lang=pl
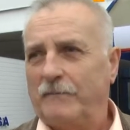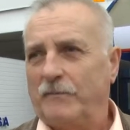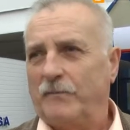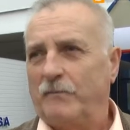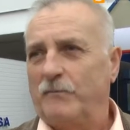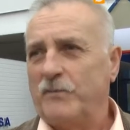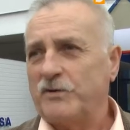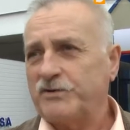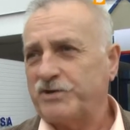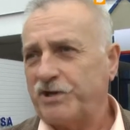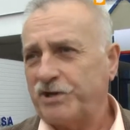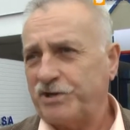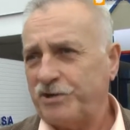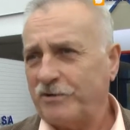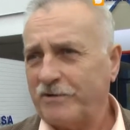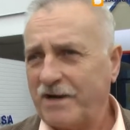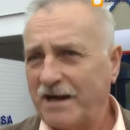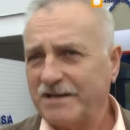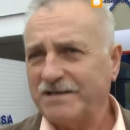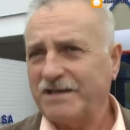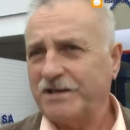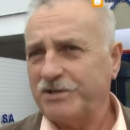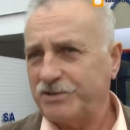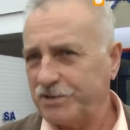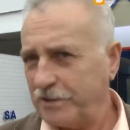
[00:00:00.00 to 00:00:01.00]
może się
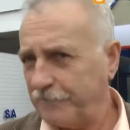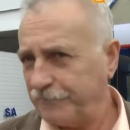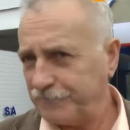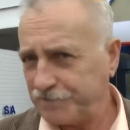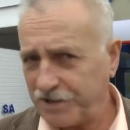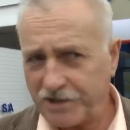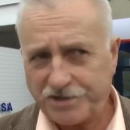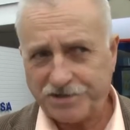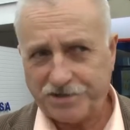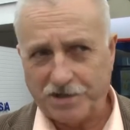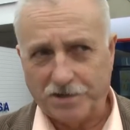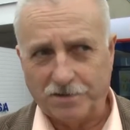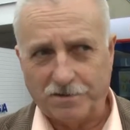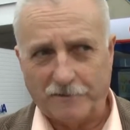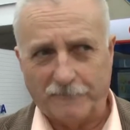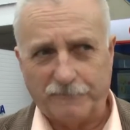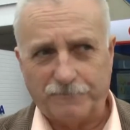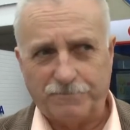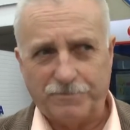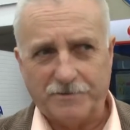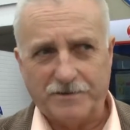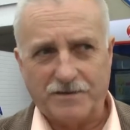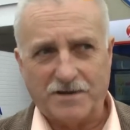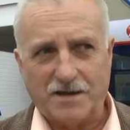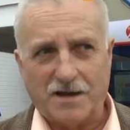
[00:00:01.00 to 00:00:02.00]
okazać, że wcześniej to
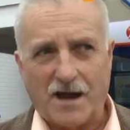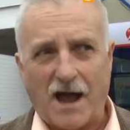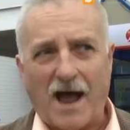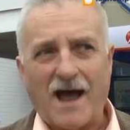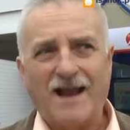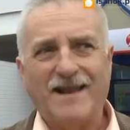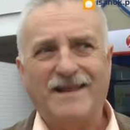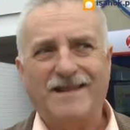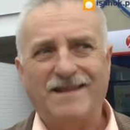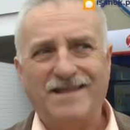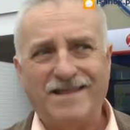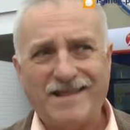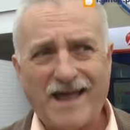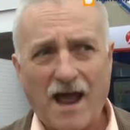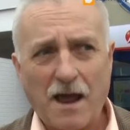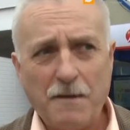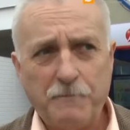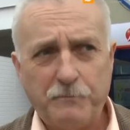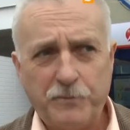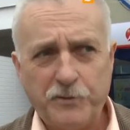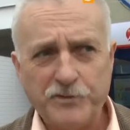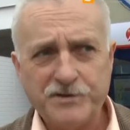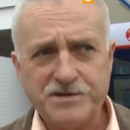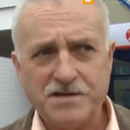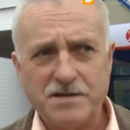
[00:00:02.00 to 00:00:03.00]
wpłynie, ale
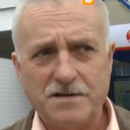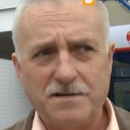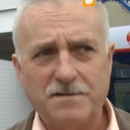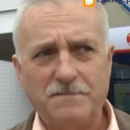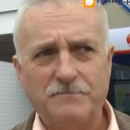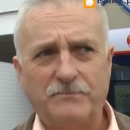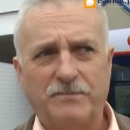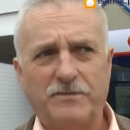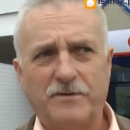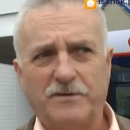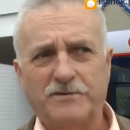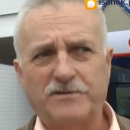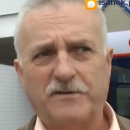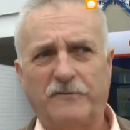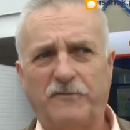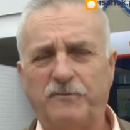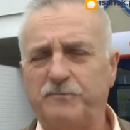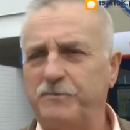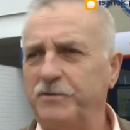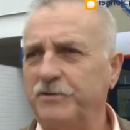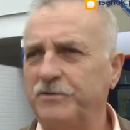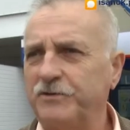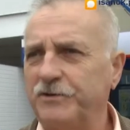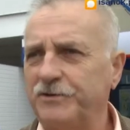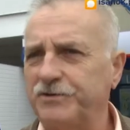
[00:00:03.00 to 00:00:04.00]
najpóźniej może
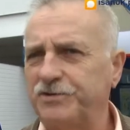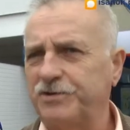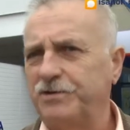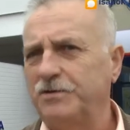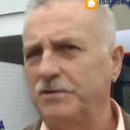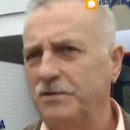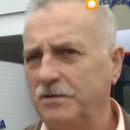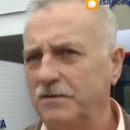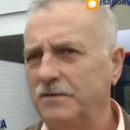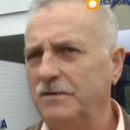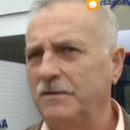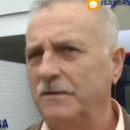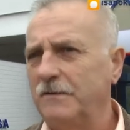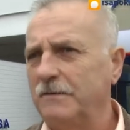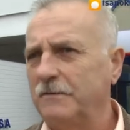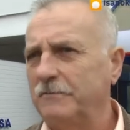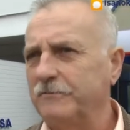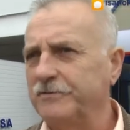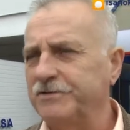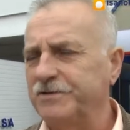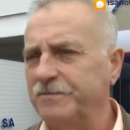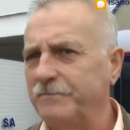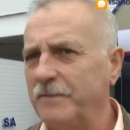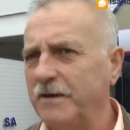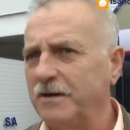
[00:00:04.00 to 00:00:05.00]
wpłynąć
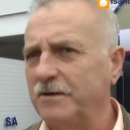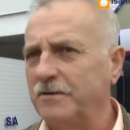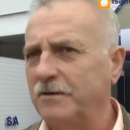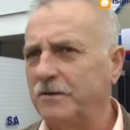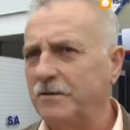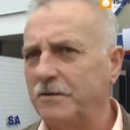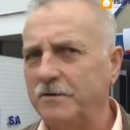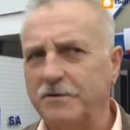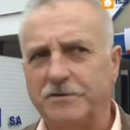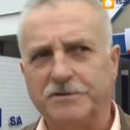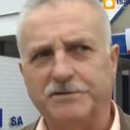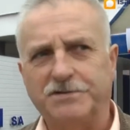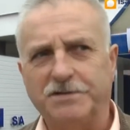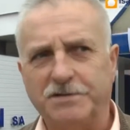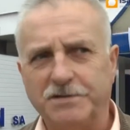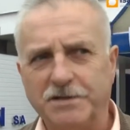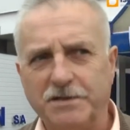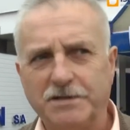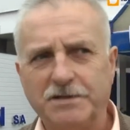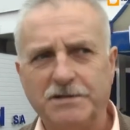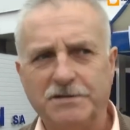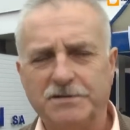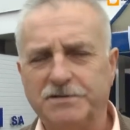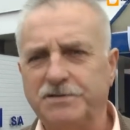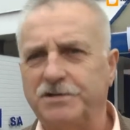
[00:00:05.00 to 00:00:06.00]
8 o
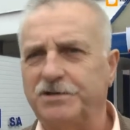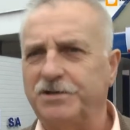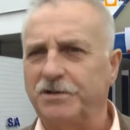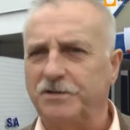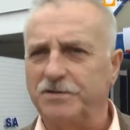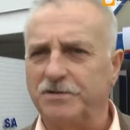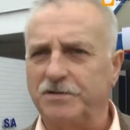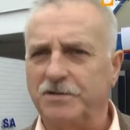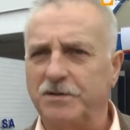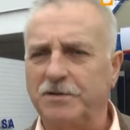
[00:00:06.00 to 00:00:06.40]
godzinie 10.